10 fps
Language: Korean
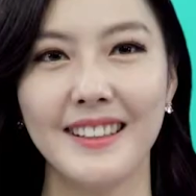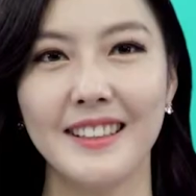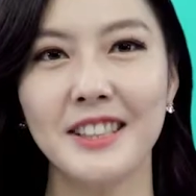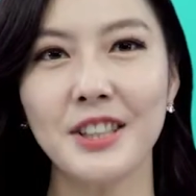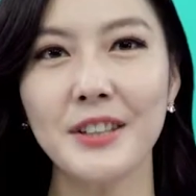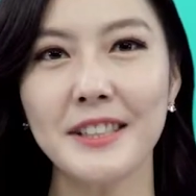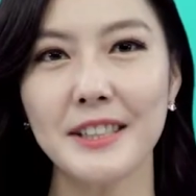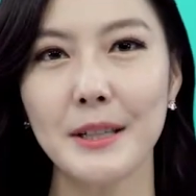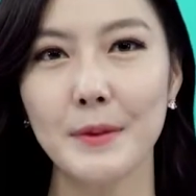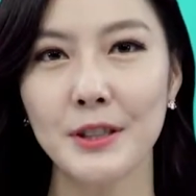
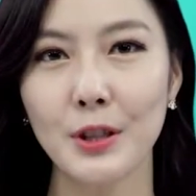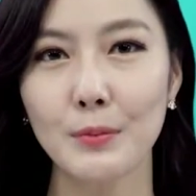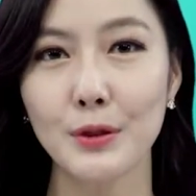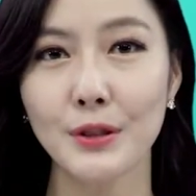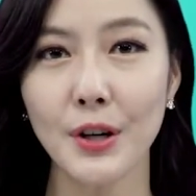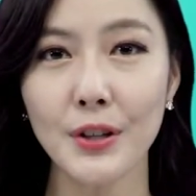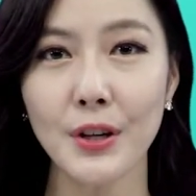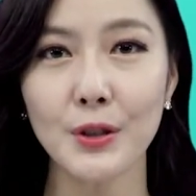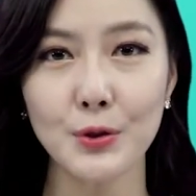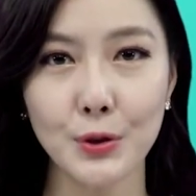2020 의정부
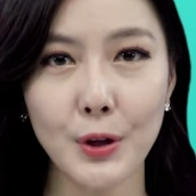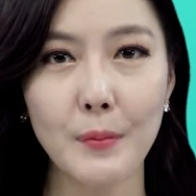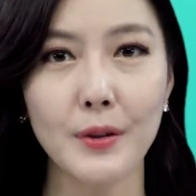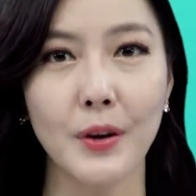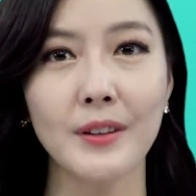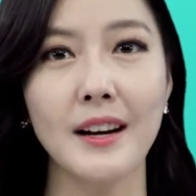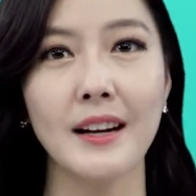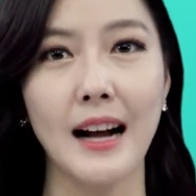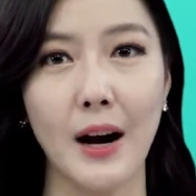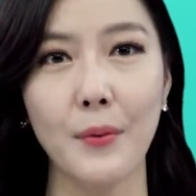청년 취업
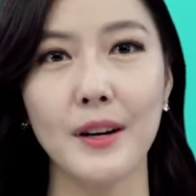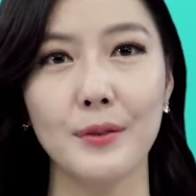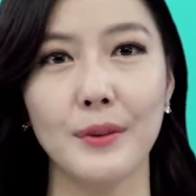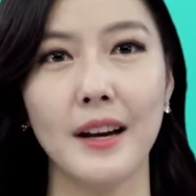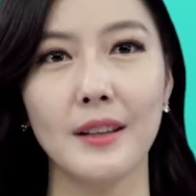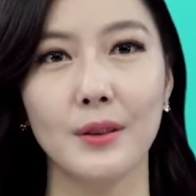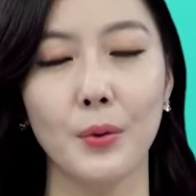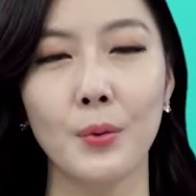역량 강화를 위한